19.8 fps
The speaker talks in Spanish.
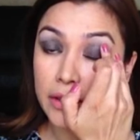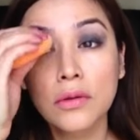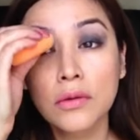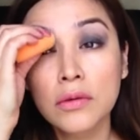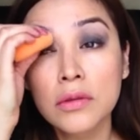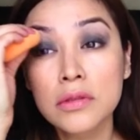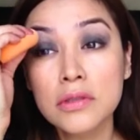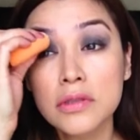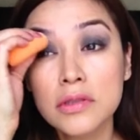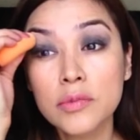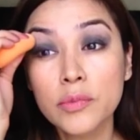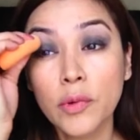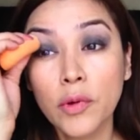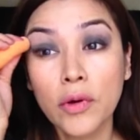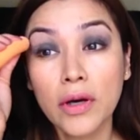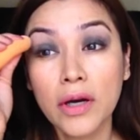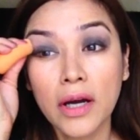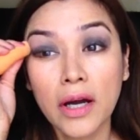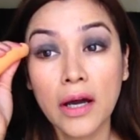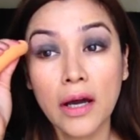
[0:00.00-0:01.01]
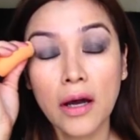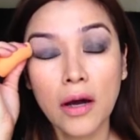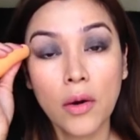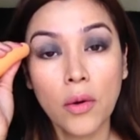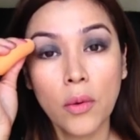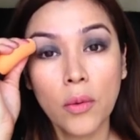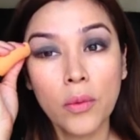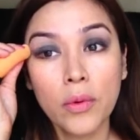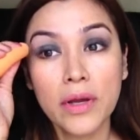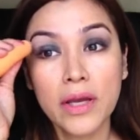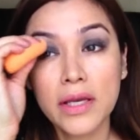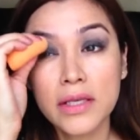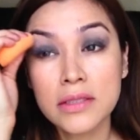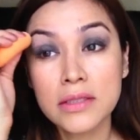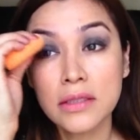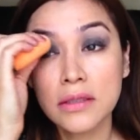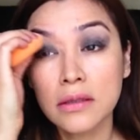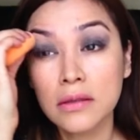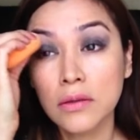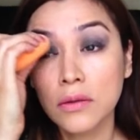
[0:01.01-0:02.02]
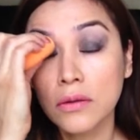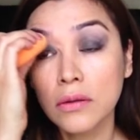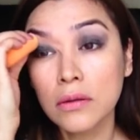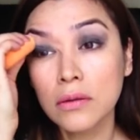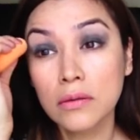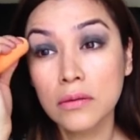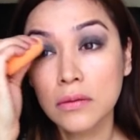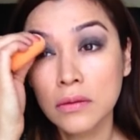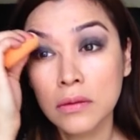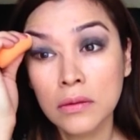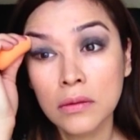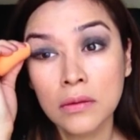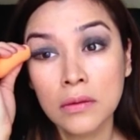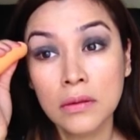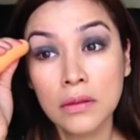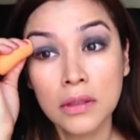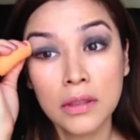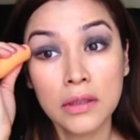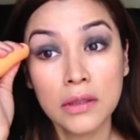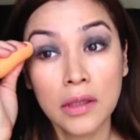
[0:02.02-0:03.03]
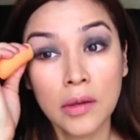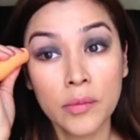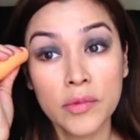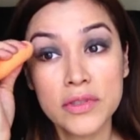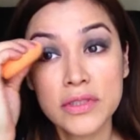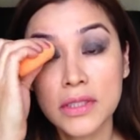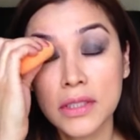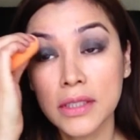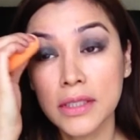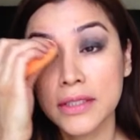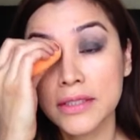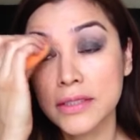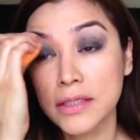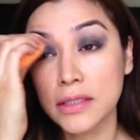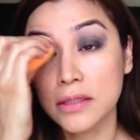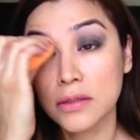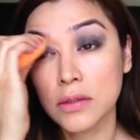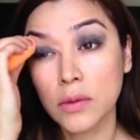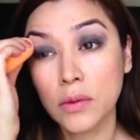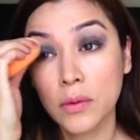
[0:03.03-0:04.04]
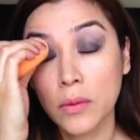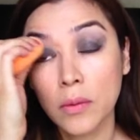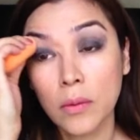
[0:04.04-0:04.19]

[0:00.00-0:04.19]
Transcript: Nuestra esponja o un quesito quitamos el exceso.